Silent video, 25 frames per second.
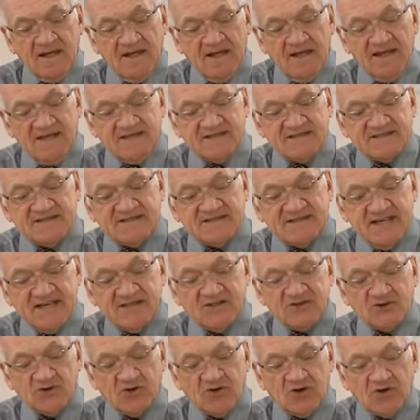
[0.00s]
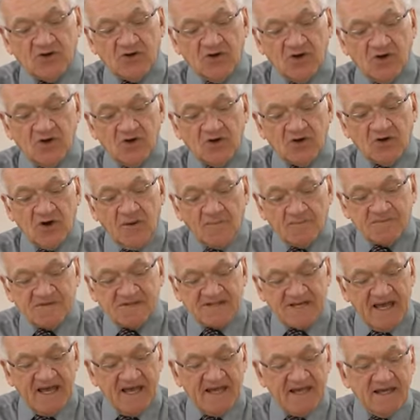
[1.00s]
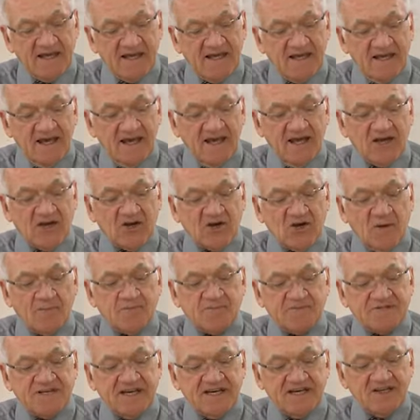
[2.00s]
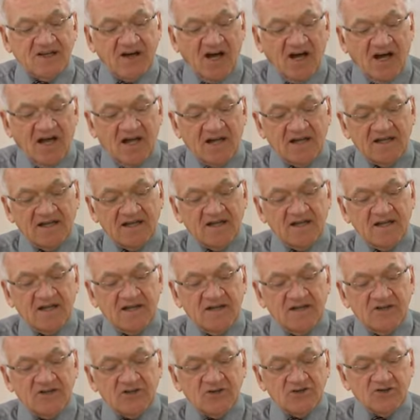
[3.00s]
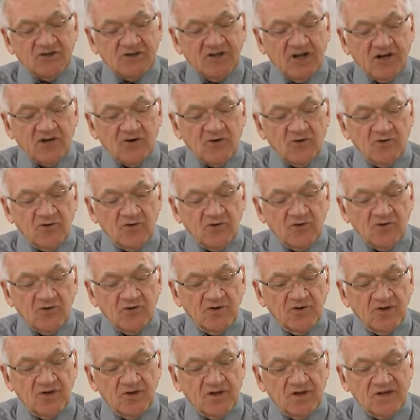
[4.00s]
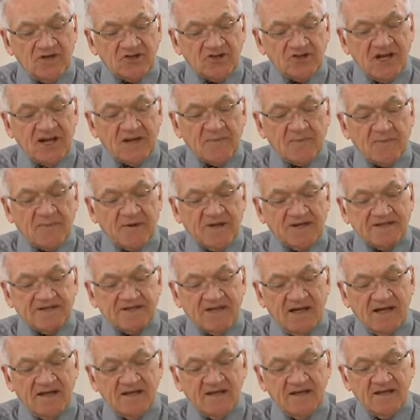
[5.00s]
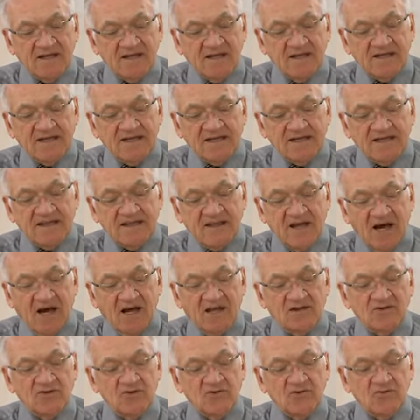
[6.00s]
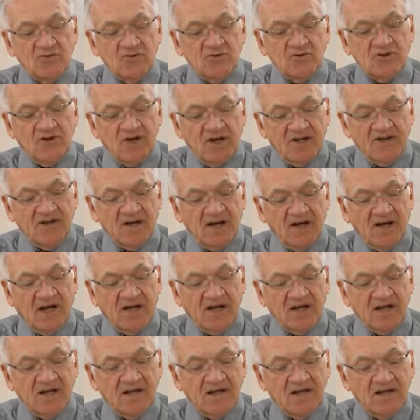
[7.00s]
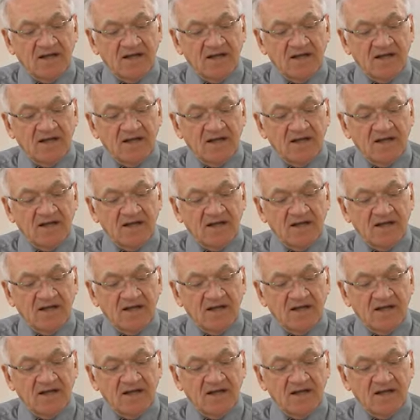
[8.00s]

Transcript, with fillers: Et c'est ce que qu'obtient et qu'obtiendra chacune, chaque personne qui donne ou donnera